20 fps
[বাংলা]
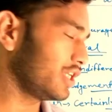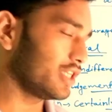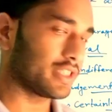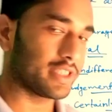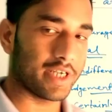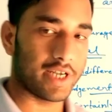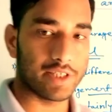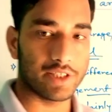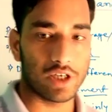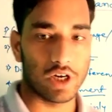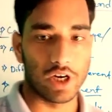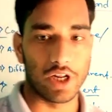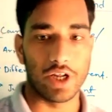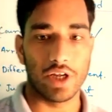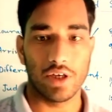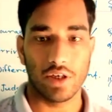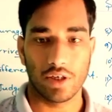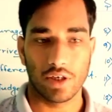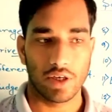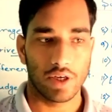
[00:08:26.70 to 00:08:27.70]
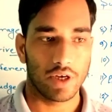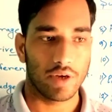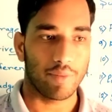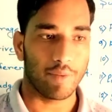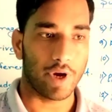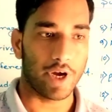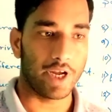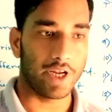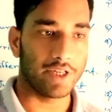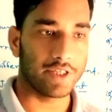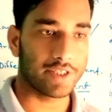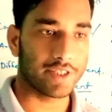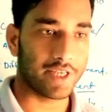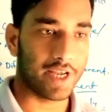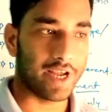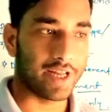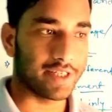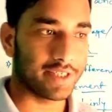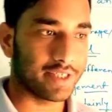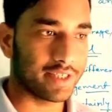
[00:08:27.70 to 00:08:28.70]
দিলে সেন্সলি বা
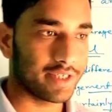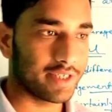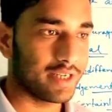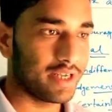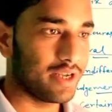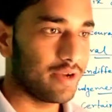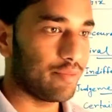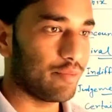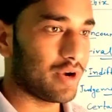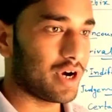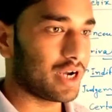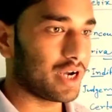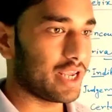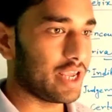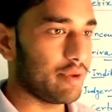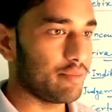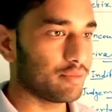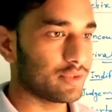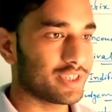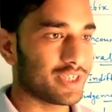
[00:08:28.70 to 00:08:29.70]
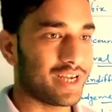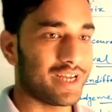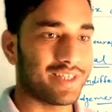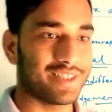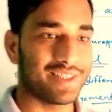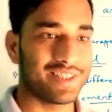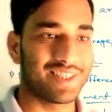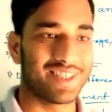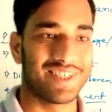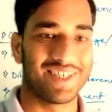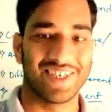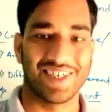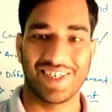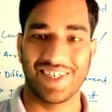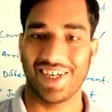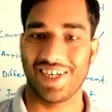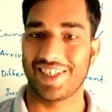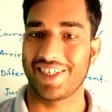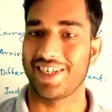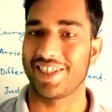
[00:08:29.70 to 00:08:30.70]
ইনসেন্স বা ইমসেন্স
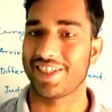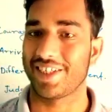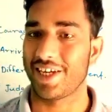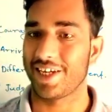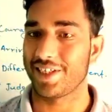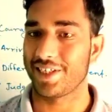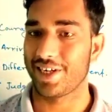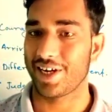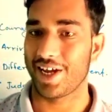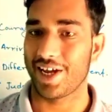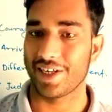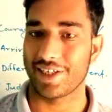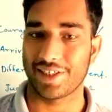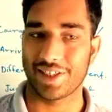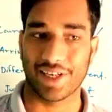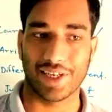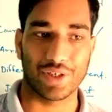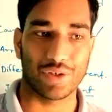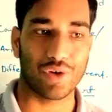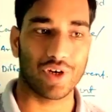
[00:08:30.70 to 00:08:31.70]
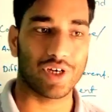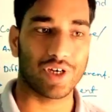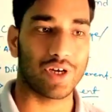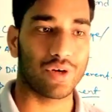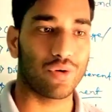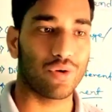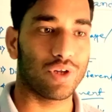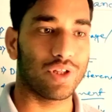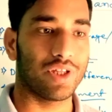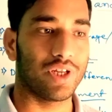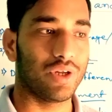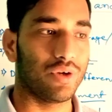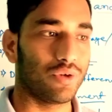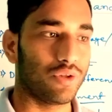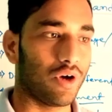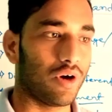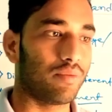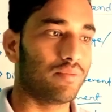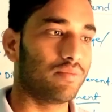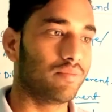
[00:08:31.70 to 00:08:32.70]
ঠিক আছে সেন্সনেস কিছু একটা করে দিলে
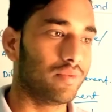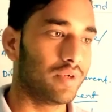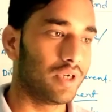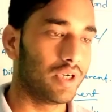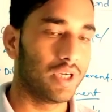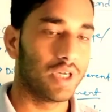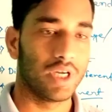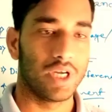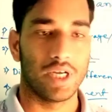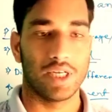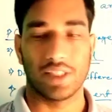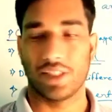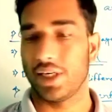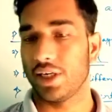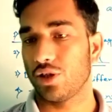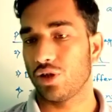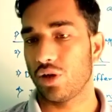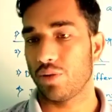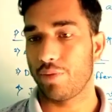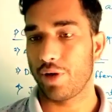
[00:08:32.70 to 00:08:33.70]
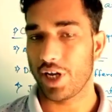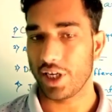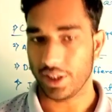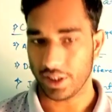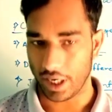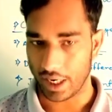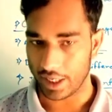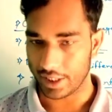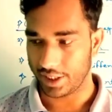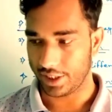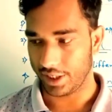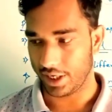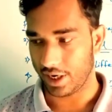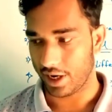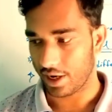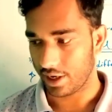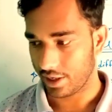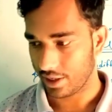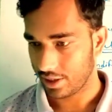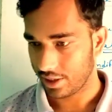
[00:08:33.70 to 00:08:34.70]
উদম সেটা তো আর মিনিং দাঁড়াচ্ছে
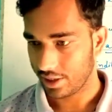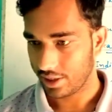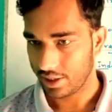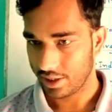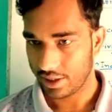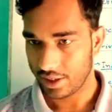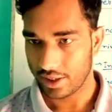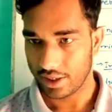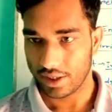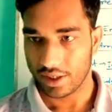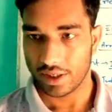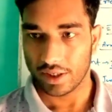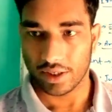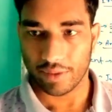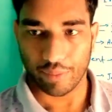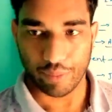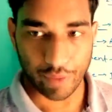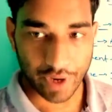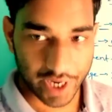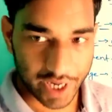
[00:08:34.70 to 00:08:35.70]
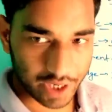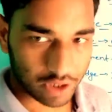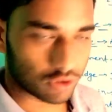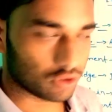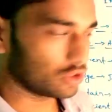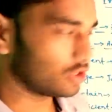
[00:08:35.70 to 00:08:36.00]
না মিনিং